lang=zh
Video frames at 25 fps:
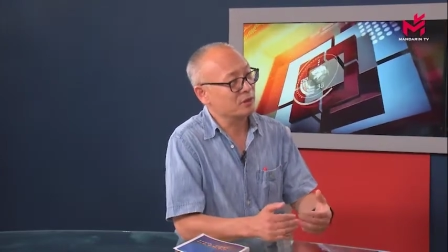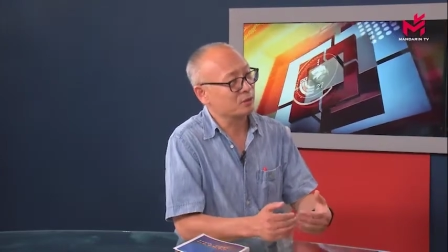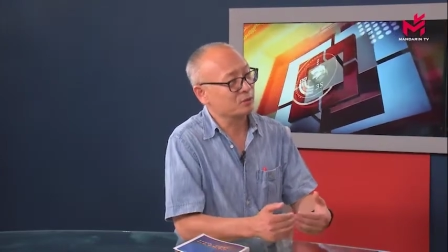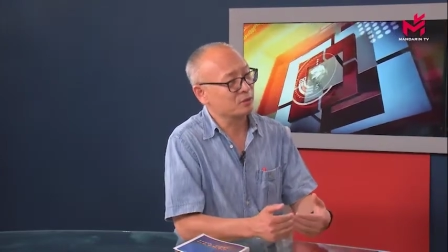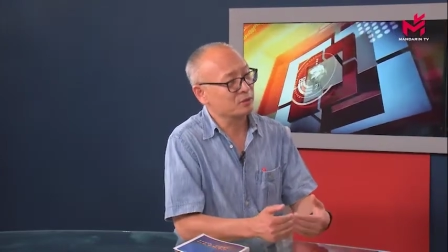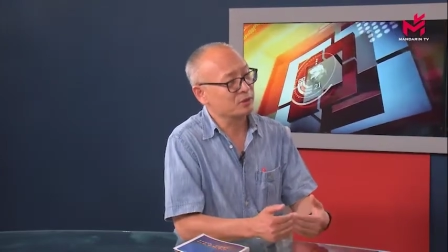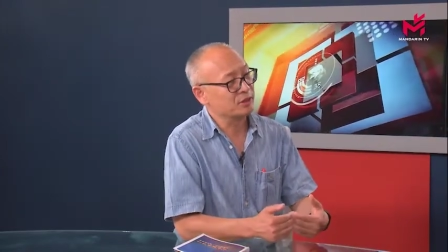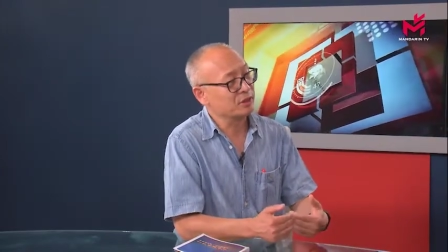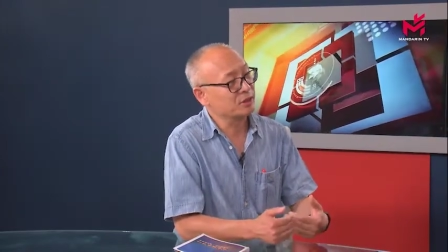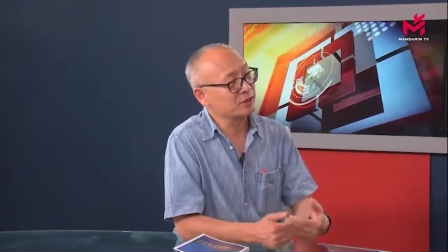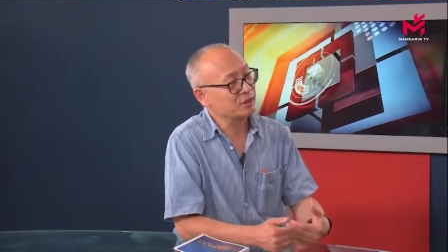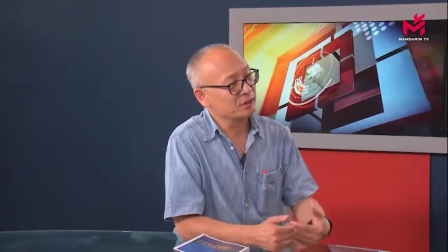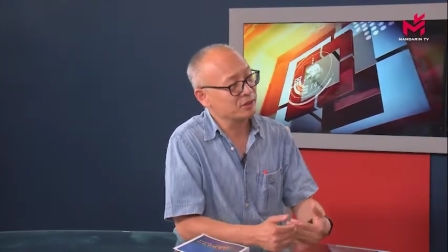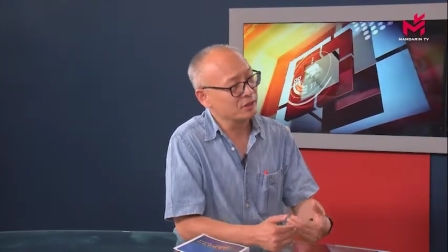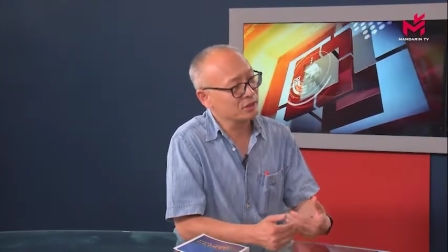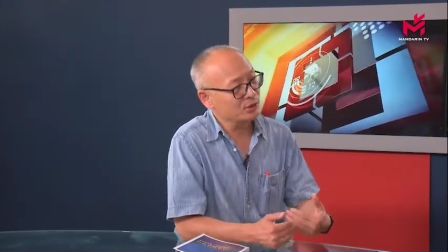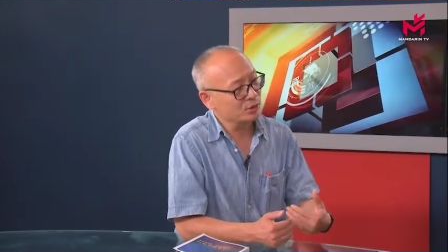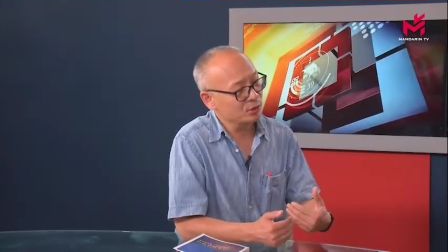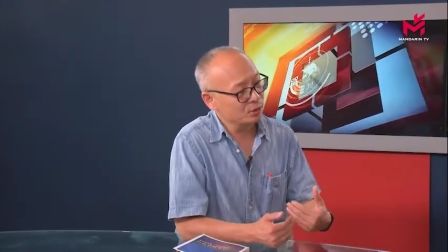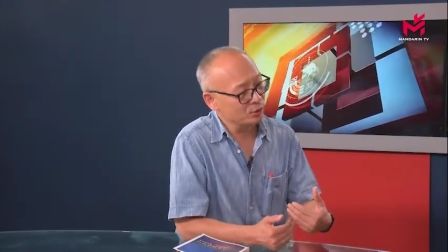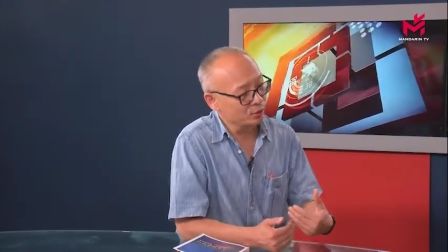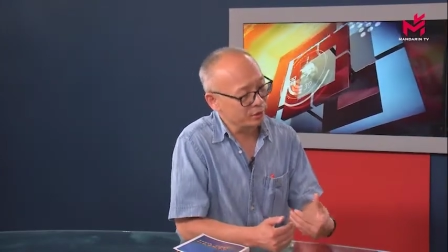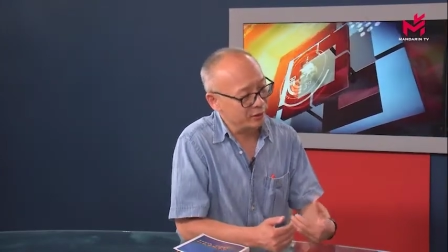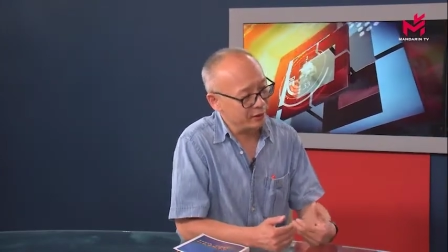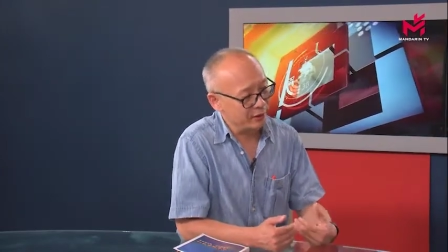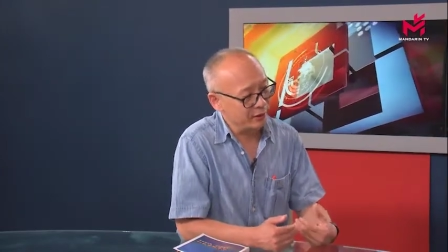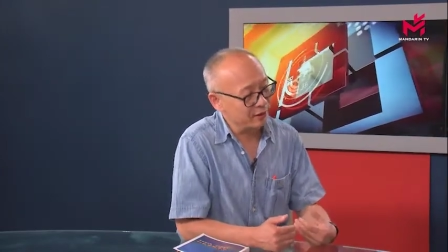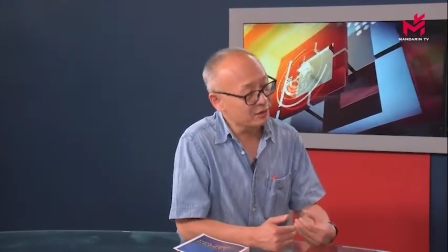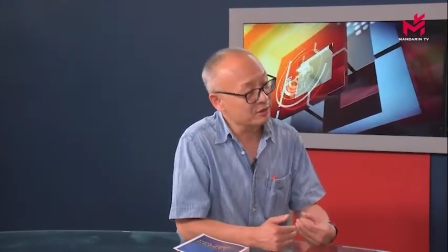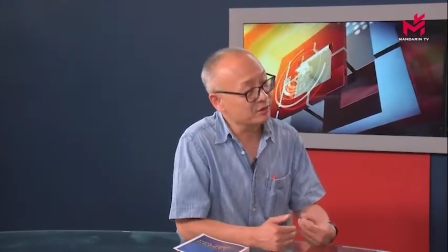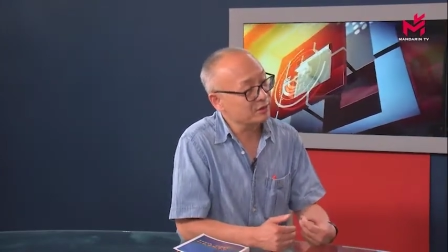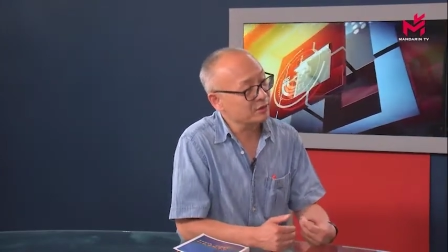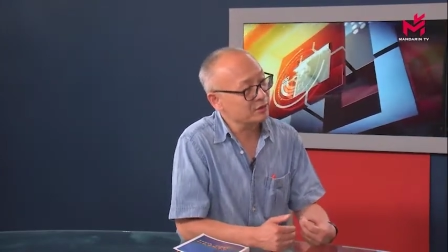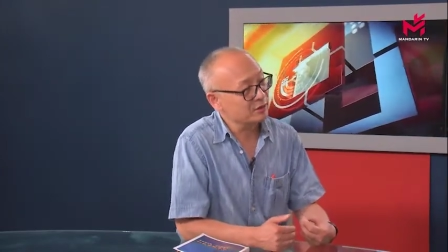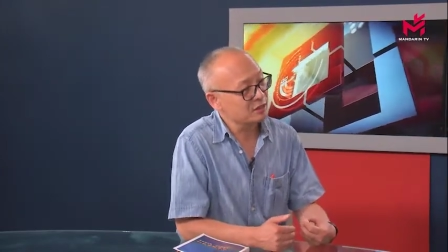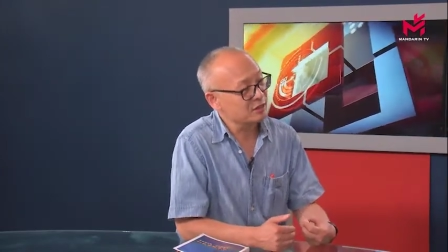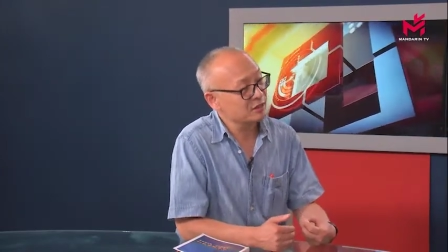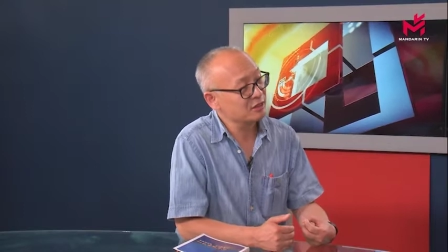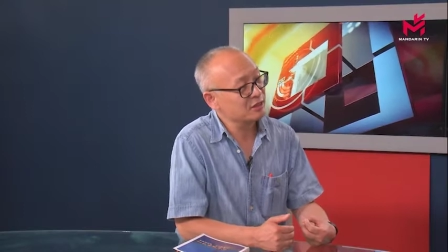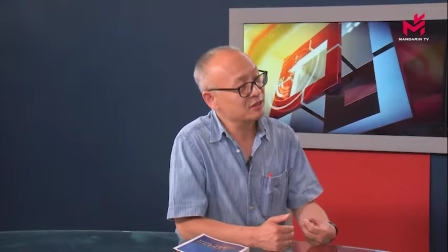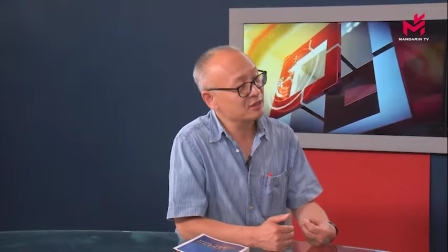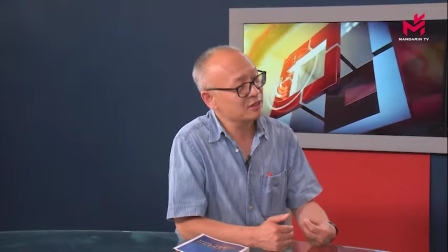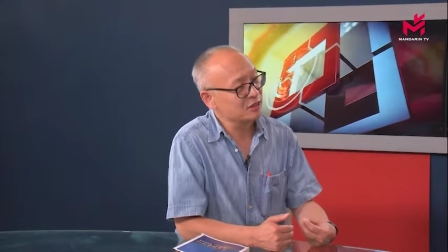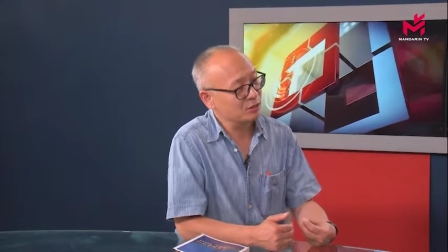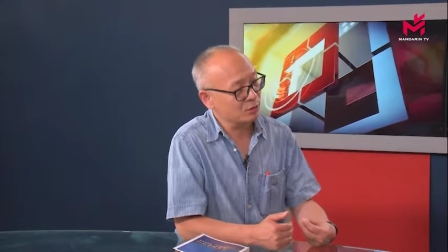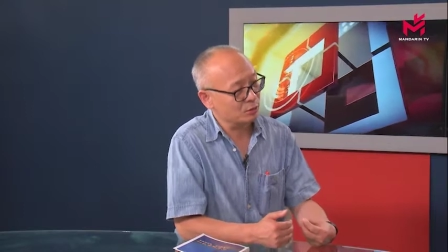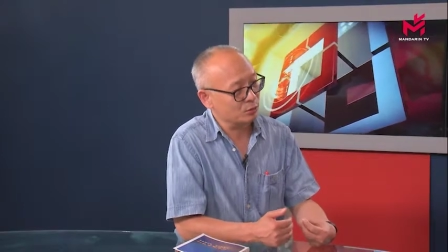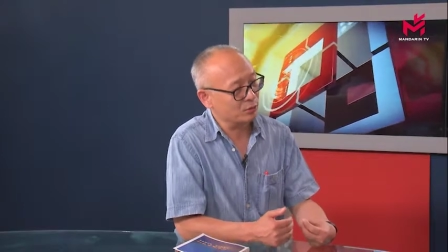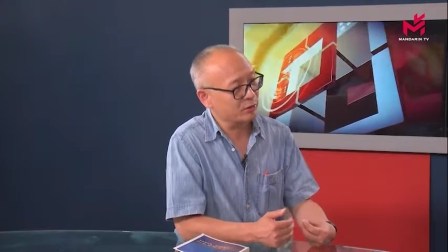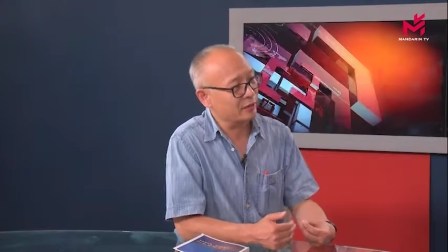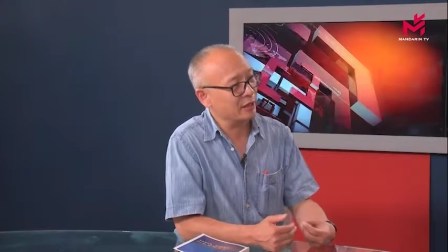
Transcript: 种经济型酒店，经济型酒店